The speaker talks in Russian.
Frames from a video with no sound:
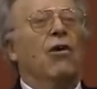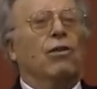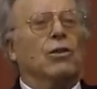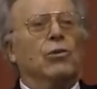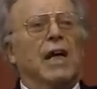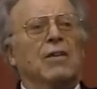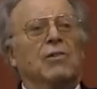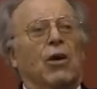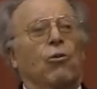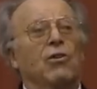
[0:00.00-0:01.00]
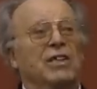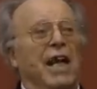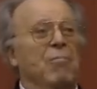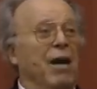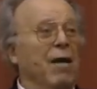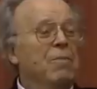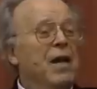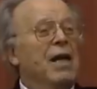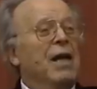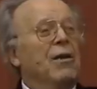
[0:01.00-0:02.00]
в результате вот такого жребия.
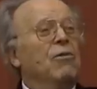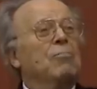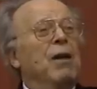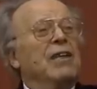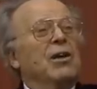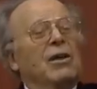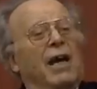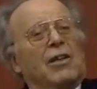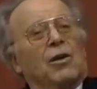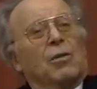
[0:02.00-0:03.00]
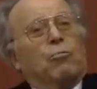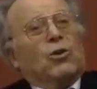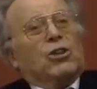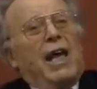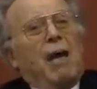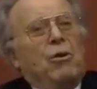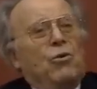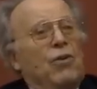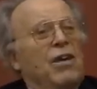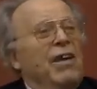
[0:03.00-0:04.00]
И вот это, это, по
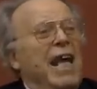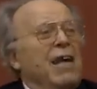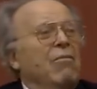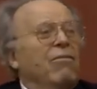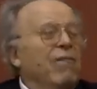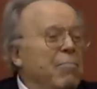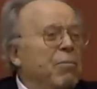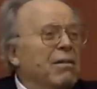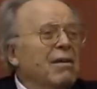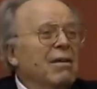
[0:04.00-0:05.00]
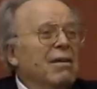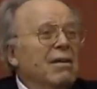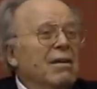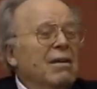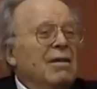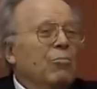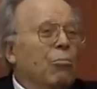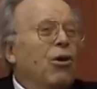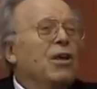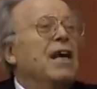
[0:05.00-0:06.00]
жребию евреям выпал
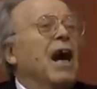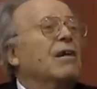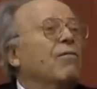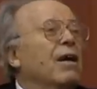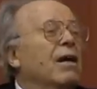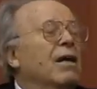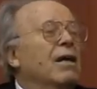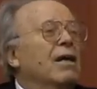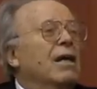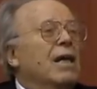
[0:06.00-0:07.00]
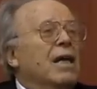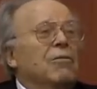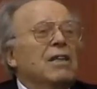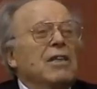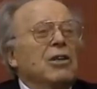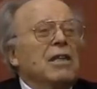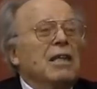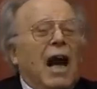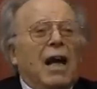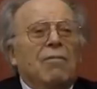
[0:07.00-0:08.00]
Бог Яхве. И вот этот
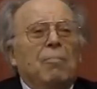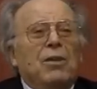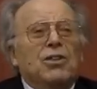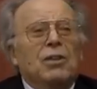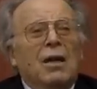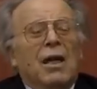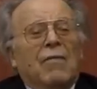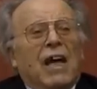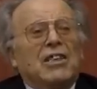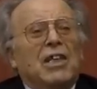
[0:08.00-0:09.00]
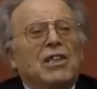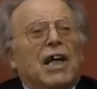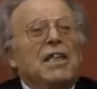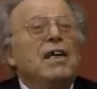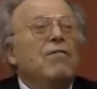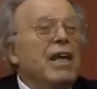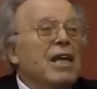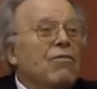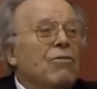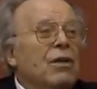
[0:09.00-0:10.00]
Яхве пишет, начал искать евреев.